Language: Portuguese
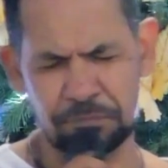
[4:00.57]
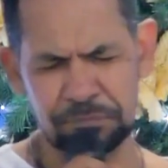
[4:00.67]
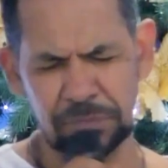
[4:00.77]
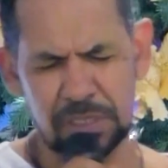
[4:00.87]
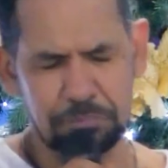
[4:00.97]

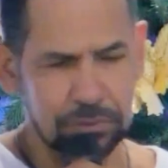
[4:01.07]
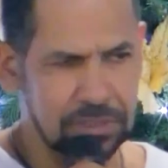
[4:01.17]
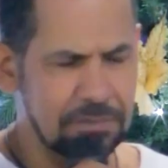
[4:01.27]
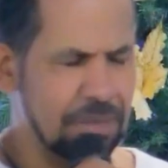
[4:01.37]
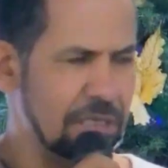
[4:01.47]
e
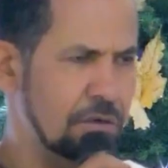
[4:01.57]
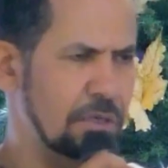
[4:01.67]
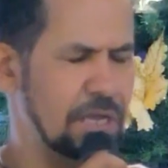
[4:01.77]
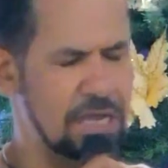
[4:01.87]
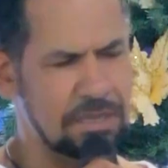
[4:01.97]
poder
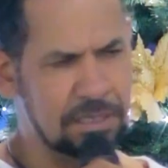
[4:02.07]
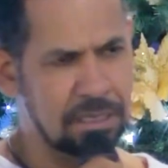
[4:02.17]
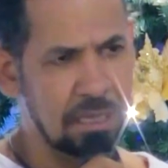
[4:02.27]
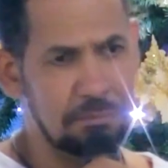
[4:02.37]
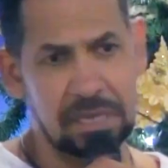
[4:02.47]
melhorar.
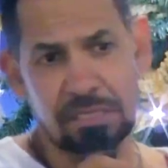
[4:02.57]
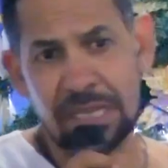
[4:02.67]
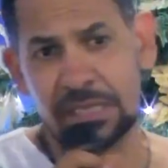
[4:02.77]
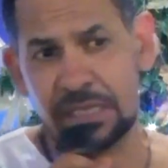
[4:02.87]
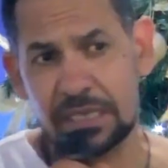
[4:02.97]
Mas
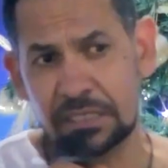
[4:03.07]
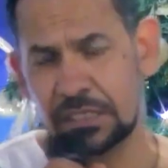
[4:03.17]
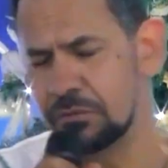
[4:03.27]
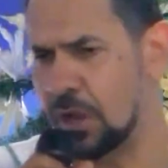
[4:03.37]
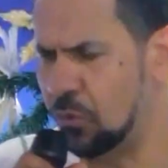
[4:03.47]
aquele que
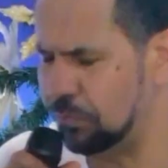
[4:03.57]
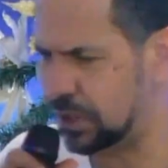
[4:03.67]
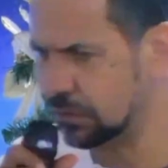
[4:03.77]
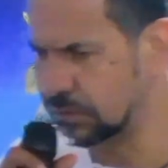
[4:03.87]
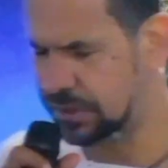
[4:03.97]
não é
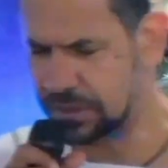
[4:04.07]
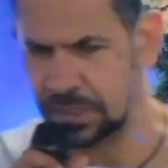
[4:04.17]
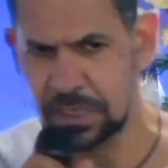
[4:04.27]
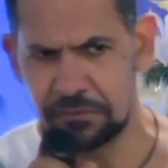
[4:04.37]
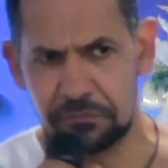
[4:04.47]
humilde
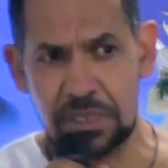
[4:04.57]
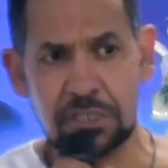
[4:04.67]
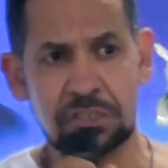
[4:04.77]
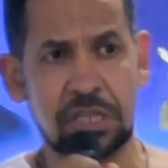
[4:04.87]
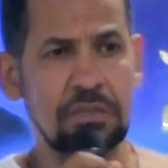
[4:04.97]
vem
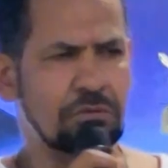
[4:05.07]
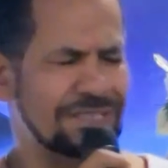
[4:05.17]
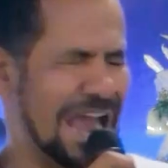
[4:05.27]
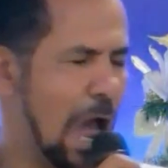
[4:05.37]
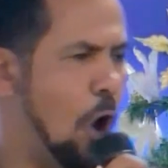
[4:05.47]
cheio
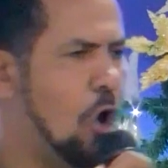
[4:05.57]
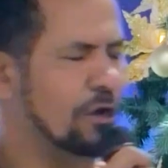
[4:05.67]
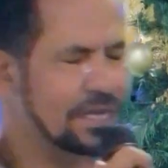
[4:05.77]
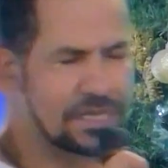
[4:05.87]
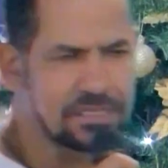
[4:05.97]
de
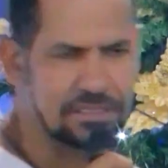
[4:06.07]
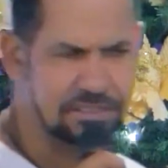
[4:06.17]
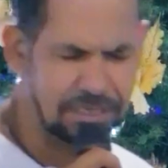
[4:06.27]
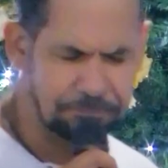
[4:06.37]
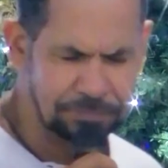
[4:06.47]

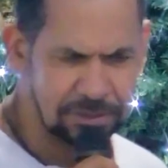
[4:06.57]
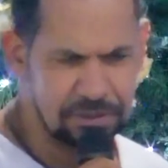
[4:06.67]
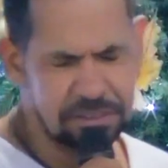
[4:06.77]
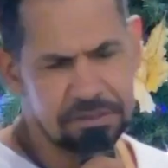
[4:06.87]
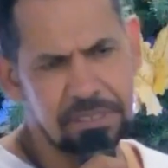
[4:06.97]
arrogância,
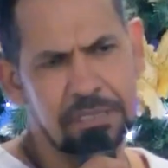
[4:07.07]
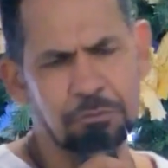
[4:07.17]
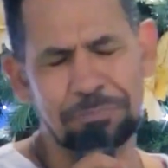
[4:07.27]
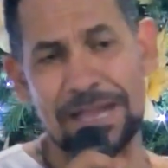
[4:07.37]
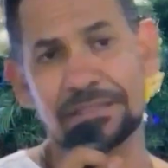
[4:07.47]
dizendo
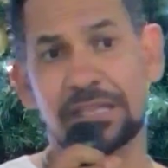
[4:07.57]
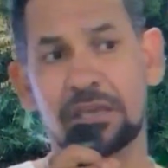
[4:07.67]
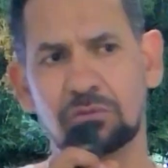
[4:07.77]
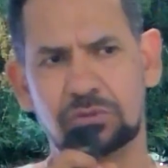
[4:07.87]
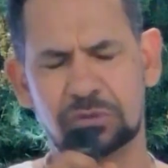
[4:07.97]
para
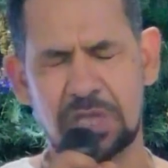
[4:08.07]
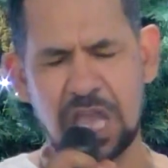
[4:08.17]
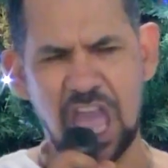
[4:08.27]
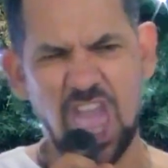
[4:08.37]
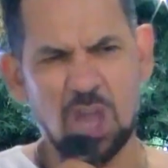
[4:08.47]
Deus:
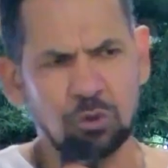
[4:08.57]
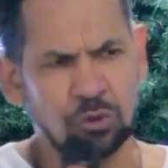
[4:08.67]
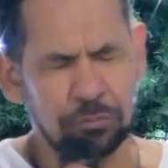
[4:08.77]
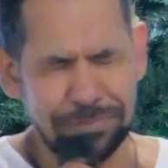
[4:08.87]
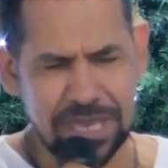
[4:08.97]
Eu
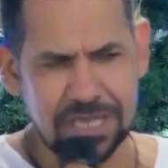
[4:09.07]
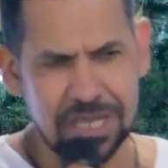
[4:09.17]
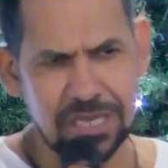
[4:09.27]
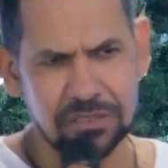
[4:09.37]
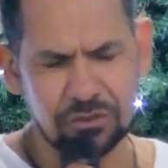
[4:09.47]
não
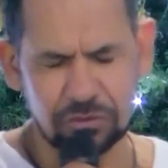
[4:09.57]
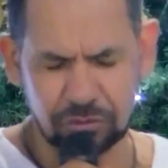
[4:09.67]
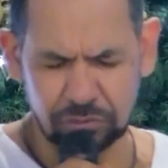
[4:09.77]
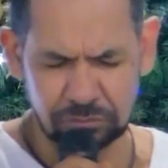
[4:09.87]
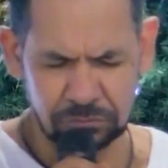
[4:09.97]

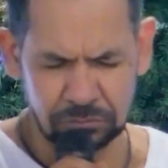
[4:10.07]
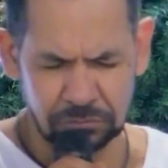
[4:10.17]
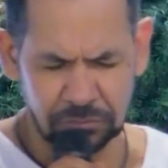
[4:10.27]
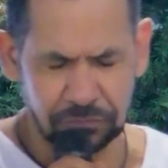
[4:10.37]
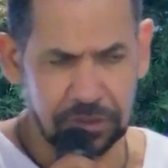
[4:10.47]
mereço
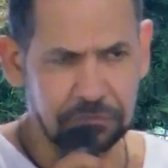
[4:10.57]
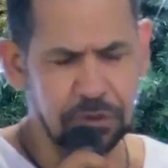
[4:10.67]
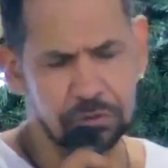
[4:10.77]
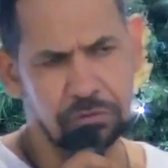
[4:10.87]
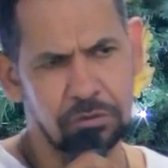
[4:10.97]
viver
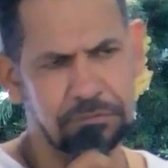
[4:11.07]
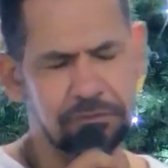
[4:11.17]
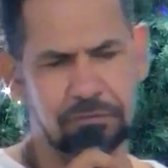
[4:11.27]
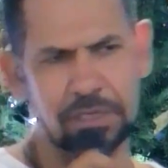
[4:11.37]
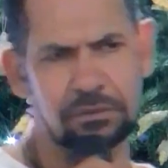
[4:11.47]
o que eu estou
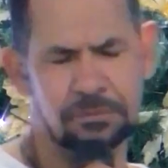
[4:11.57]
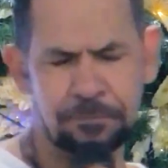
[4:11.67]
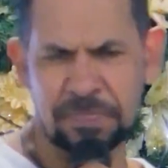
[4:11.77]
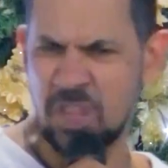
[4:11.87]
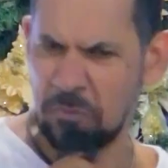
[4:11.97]
vivendo.
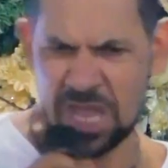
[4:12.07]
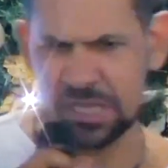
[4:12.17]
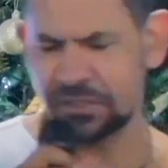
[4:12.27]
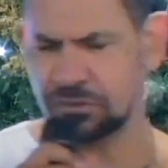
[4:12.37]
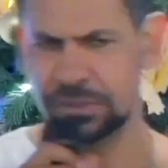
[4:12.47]
Eu
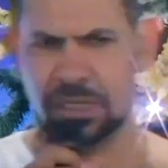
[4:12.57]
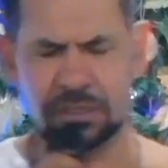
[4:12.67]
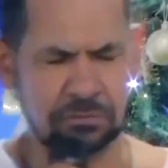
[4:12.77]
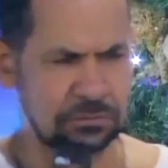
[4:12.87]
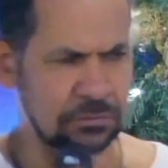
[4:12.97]
mereço não.